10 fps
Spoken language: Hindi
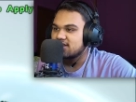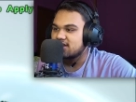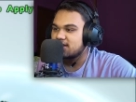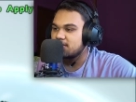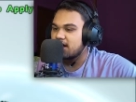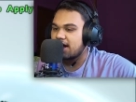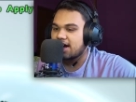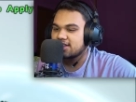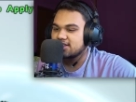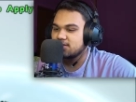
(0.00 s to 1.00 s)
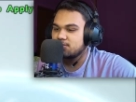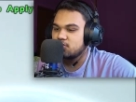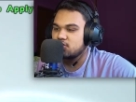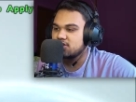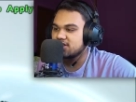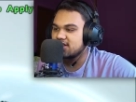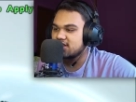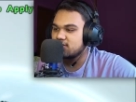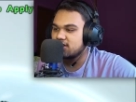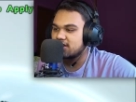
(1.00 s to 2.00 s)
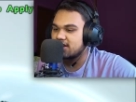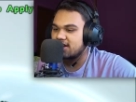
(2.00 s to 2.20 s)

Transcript: क्योंकि मेरा हाथ ऐसे बुढ़ो जैसा क्यों लग रहा